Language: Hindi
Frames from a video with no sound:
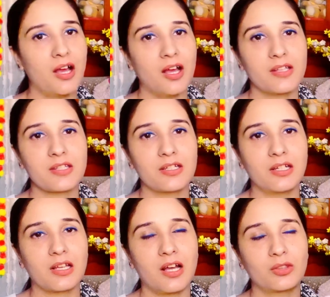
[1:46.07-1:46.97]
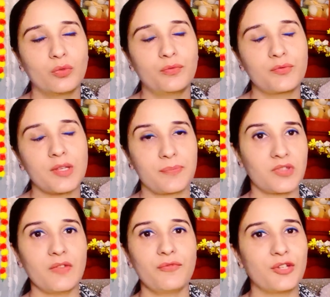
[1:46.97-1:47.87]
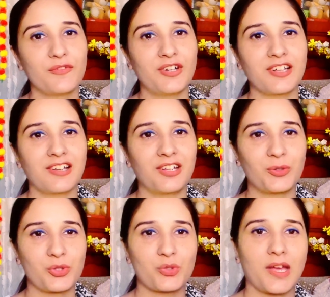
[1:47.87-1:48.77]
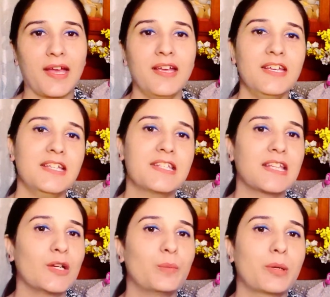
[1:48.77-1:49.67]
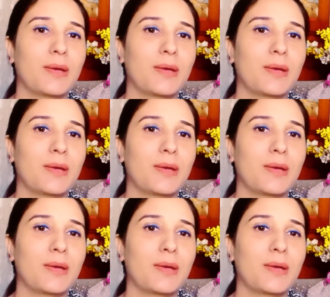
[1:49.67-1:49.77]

आजकल का तो सबसे फेवरेट कलर हो चुका है इसके ऊपर